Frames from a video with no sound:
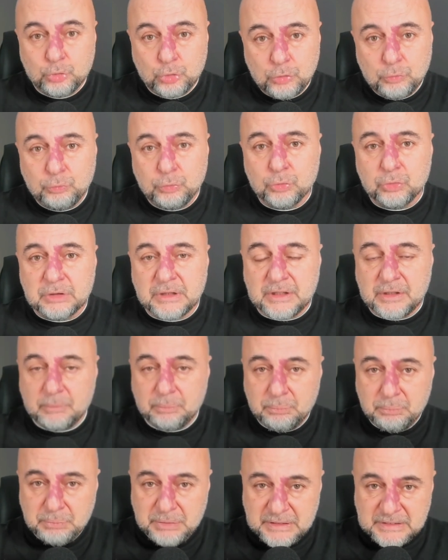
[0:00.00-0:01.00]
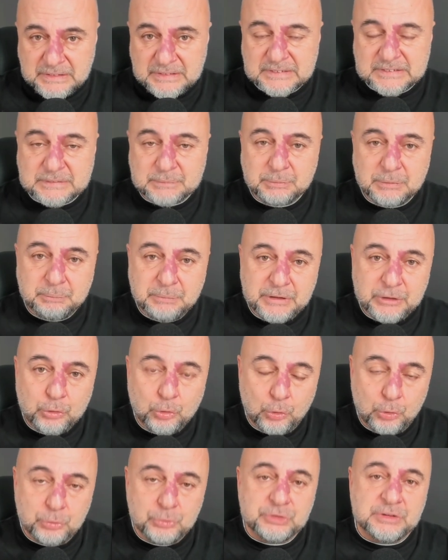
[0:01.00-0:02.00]
Dün vurulanın bir kısmı bir
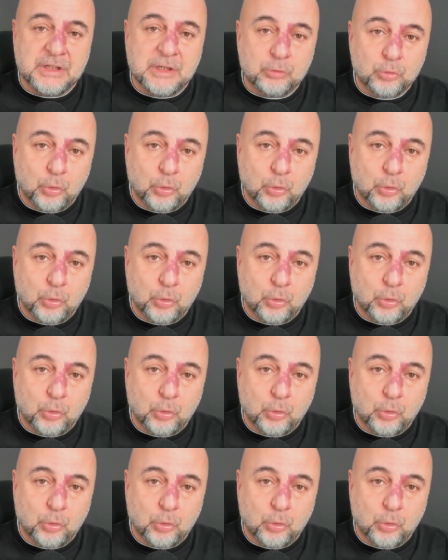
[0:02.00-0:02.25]
gölün üzerine,